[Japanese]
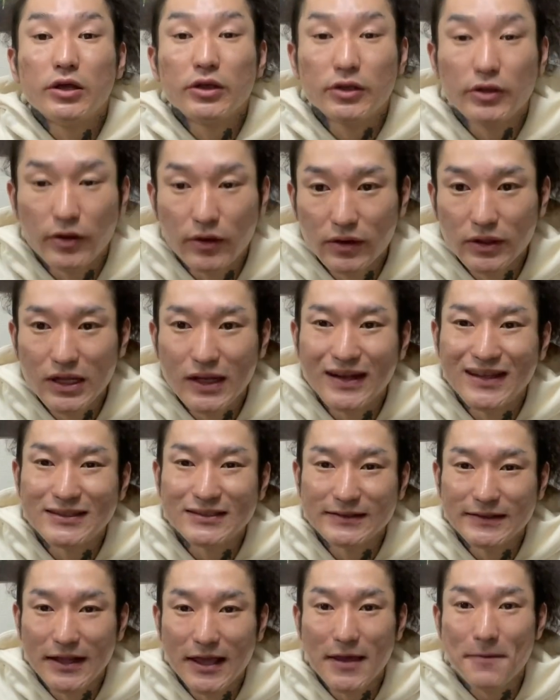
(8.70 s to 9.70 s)
今日でです
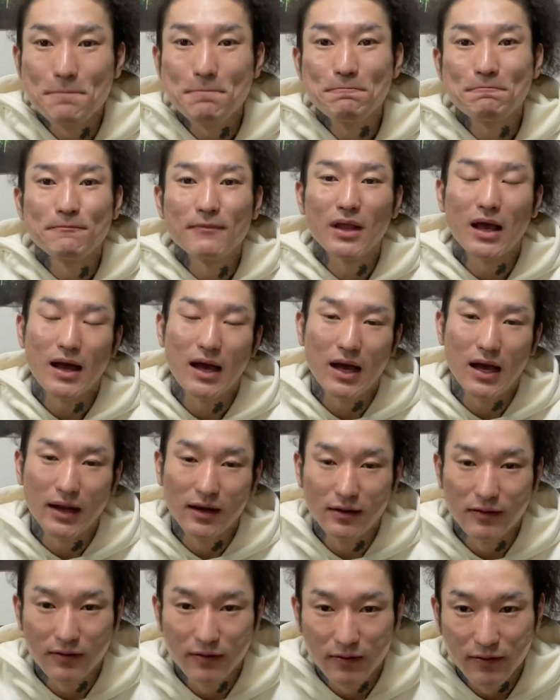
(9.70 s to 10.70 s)
ね、あ
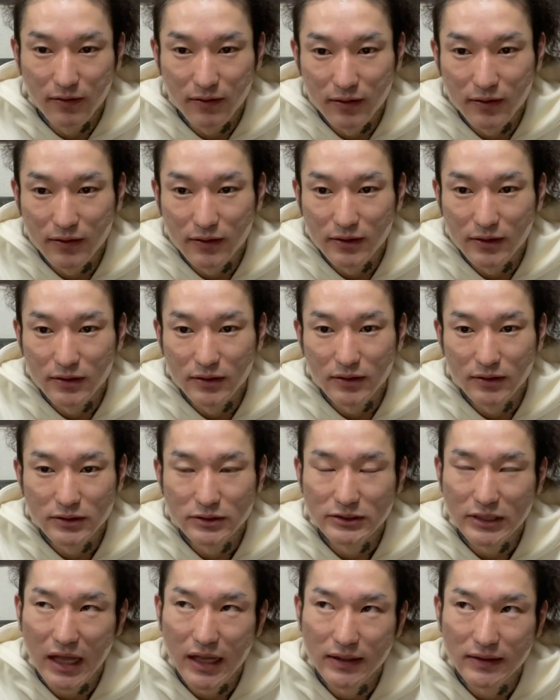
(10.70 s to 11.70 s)

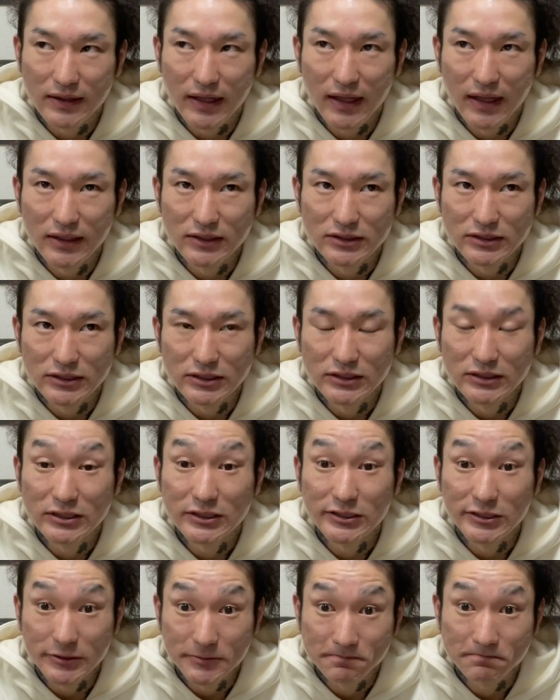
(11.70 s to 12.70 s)
のー、
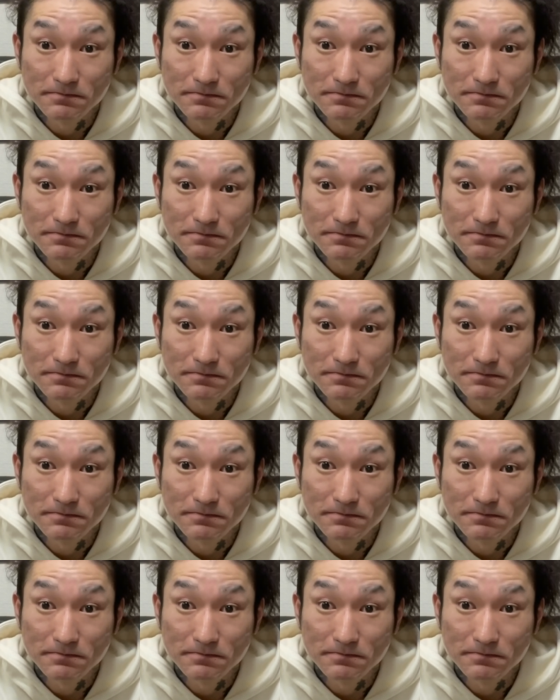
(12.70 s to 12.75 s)
3.11